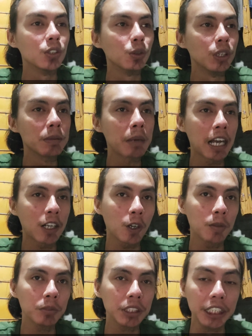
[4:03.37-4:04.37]
duwe
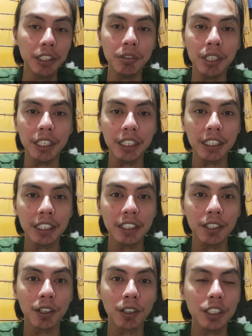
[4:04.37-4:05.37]
makom dhewe
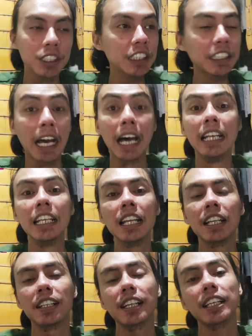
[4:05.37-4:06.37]
Yo, ya, iki
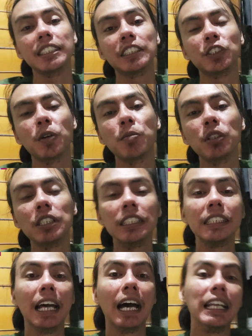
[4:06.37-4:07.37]
dalil rek saya ngomong
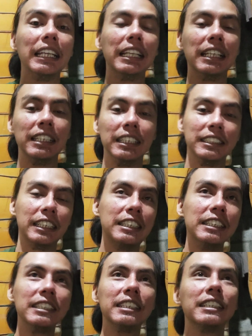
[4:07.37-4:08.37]
iki dalil
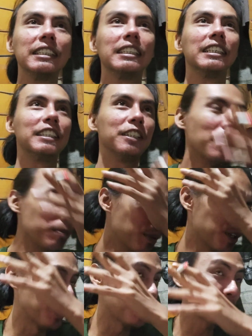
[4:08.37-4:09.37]
jadi ya
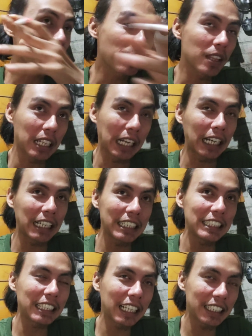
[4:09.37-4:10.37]
apa ya karena
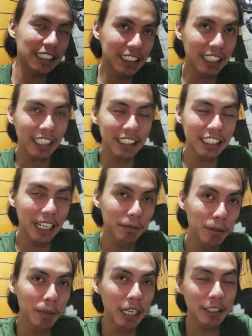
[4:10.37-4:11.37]
kita sedang tidak
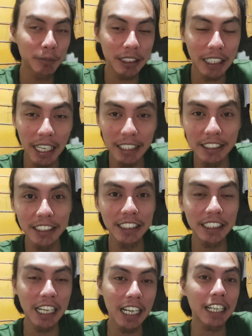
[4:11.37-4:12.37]
membahas masalah
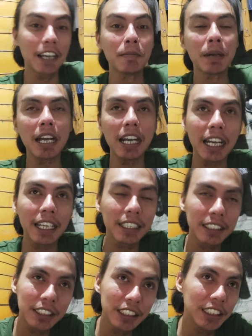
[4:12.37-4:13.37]
sisi
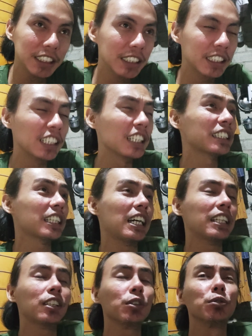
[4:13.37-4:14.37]
keagamaan sisi
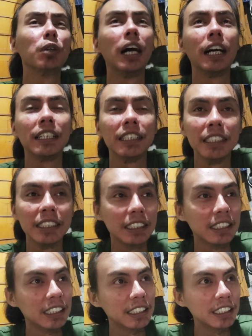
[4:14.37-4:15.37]
keesaan Tuhan
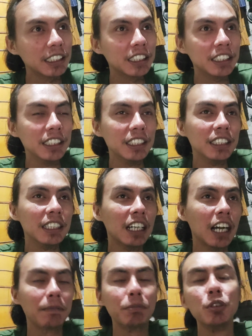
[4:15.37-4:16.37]
sisi
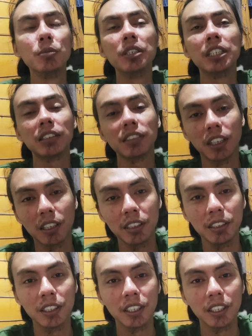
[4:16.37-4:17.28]
habluminallah